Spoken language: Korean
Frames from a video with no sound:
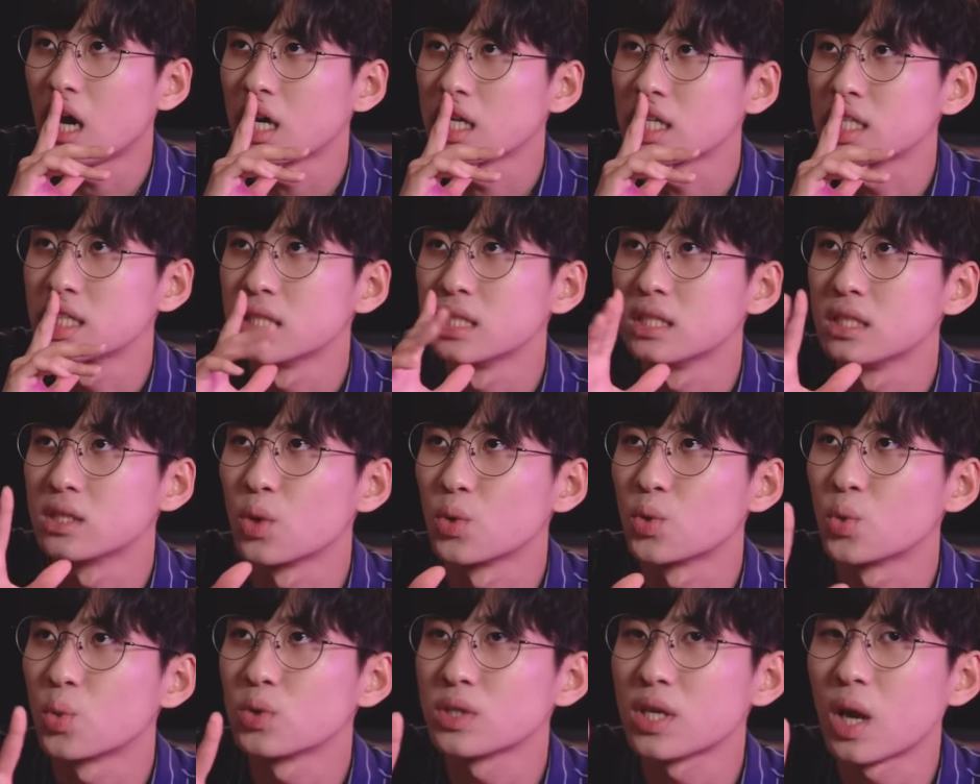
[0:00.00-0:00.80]
그
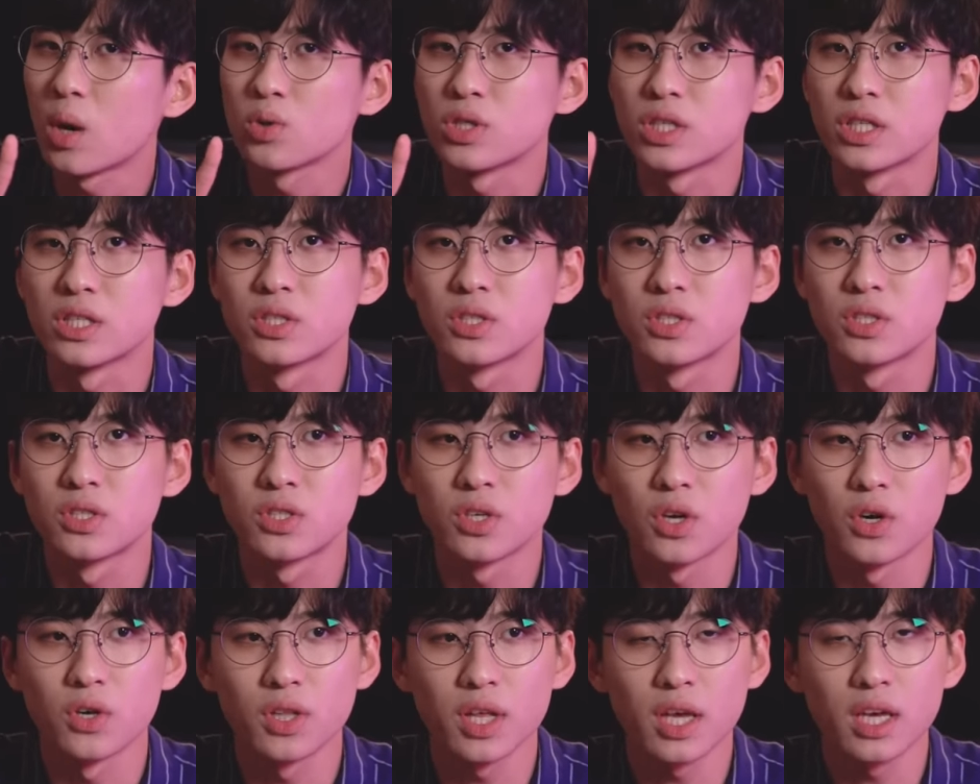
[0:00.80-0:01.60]
교통사고
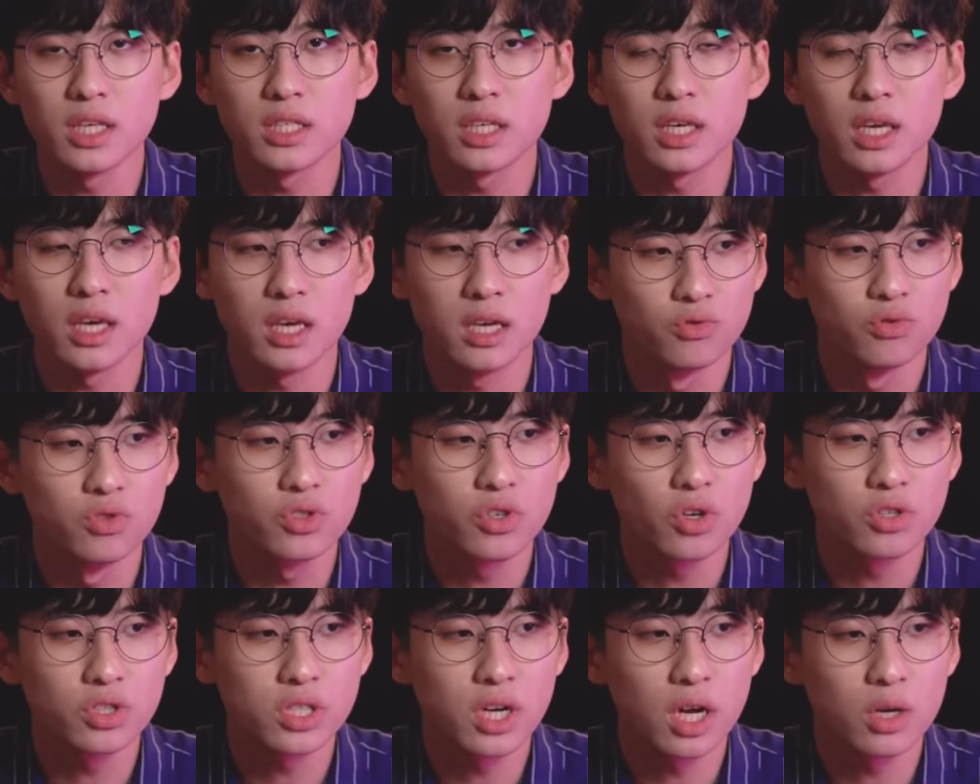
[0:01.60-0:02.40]
직전에 이제
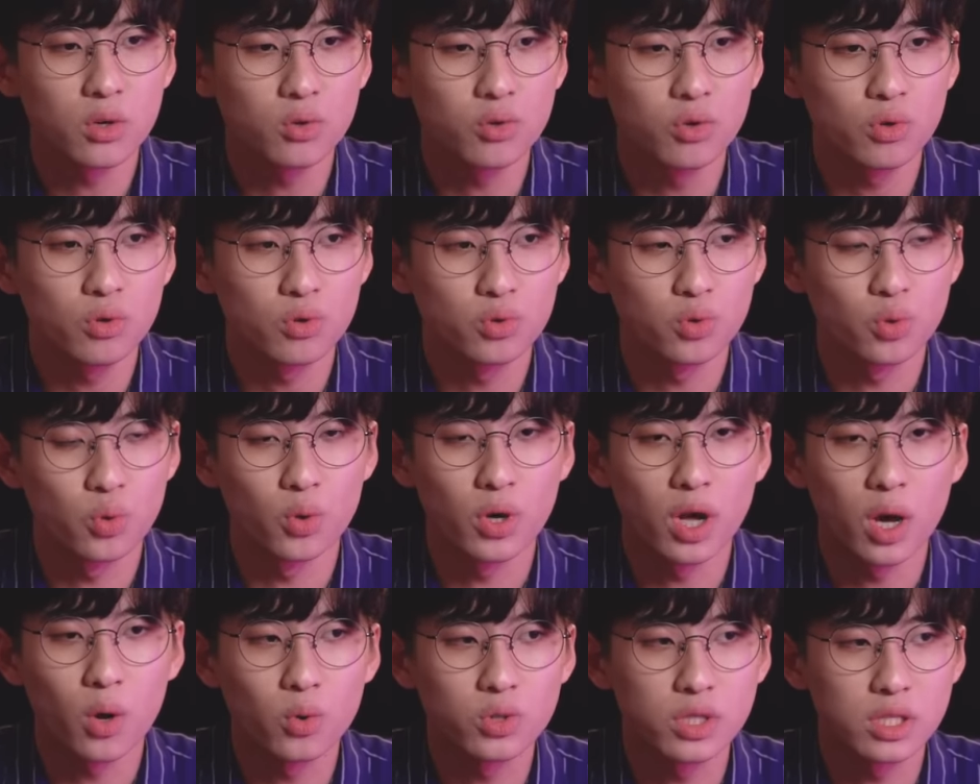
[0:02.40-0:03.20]
운전을 하고
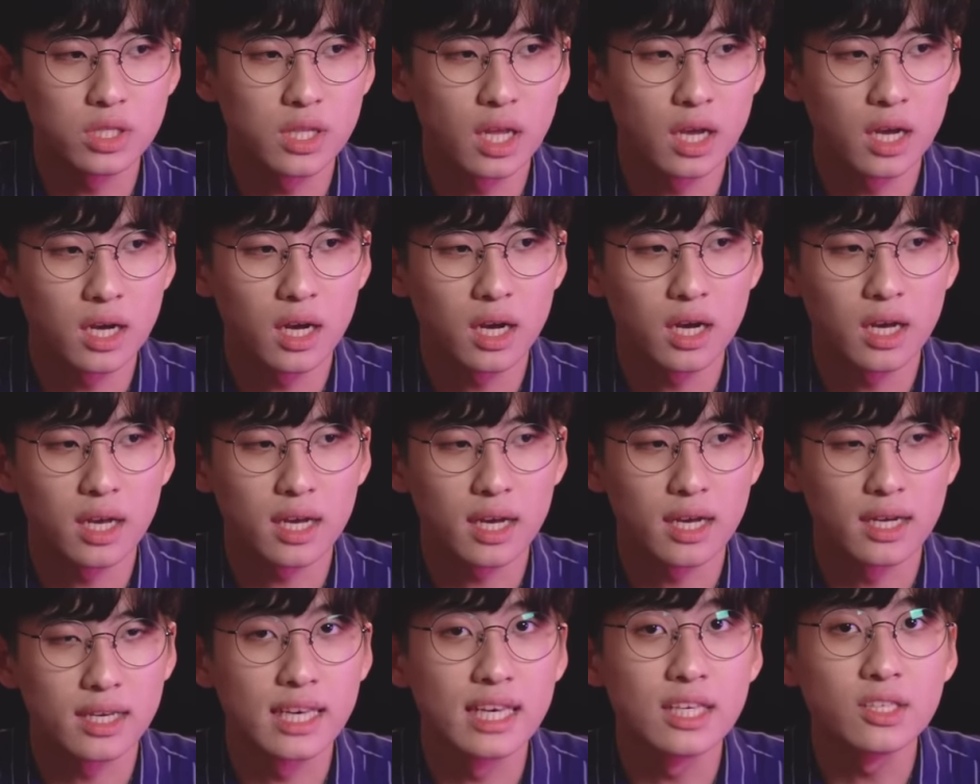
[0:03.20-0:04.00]
돌아오시다가
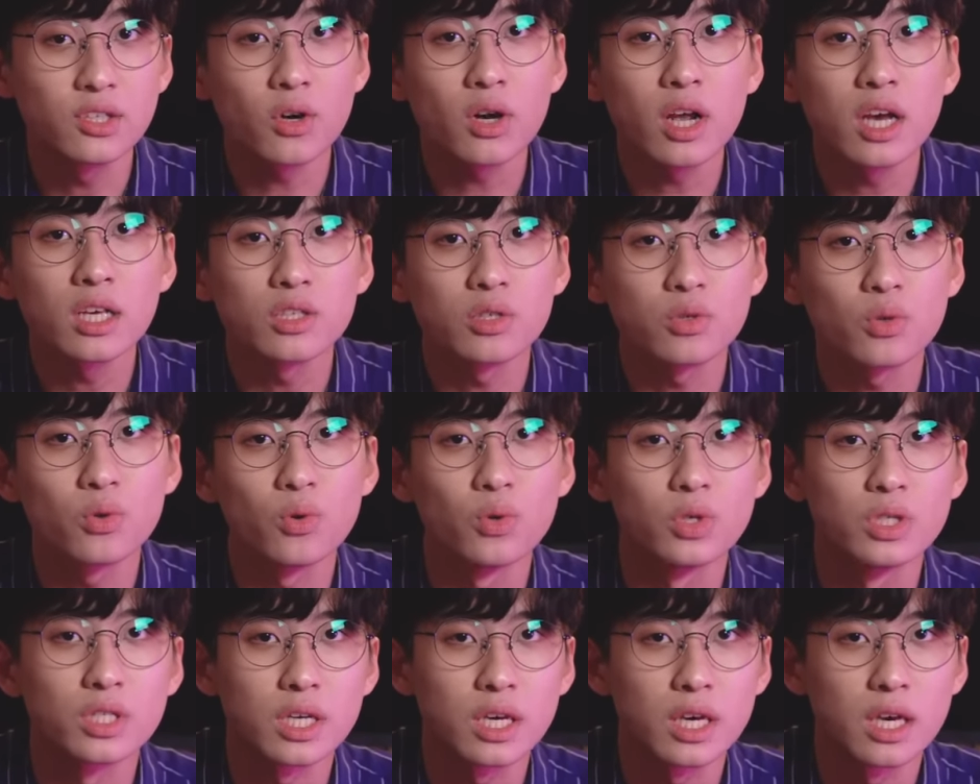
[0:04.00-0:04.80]
약간
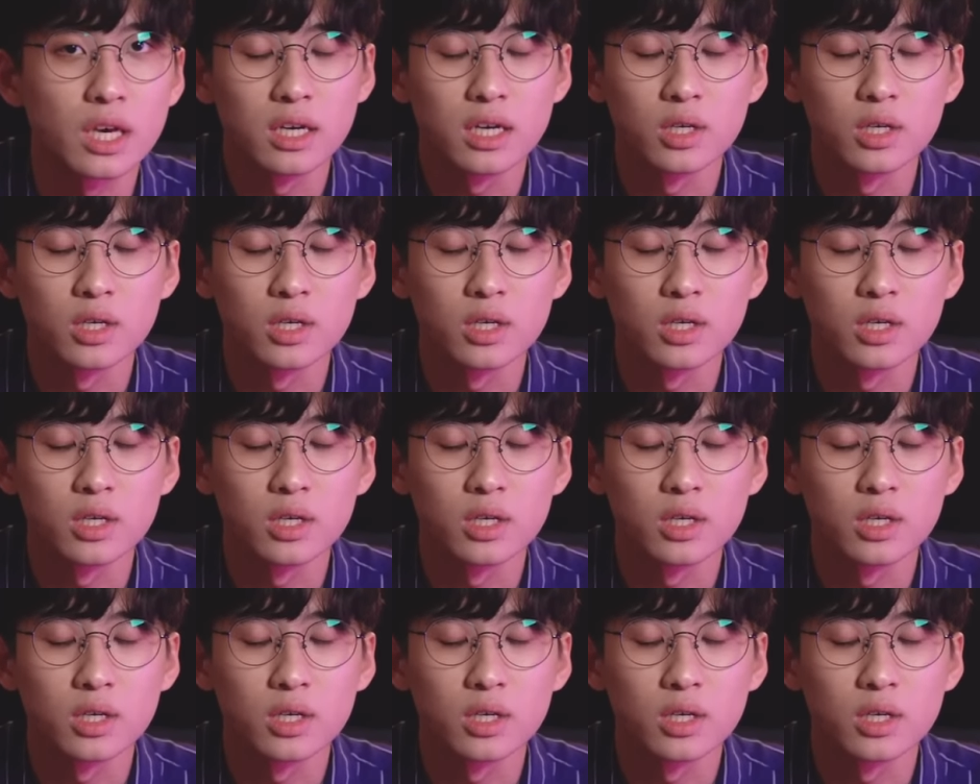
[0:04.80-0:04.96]
기절하시고 이제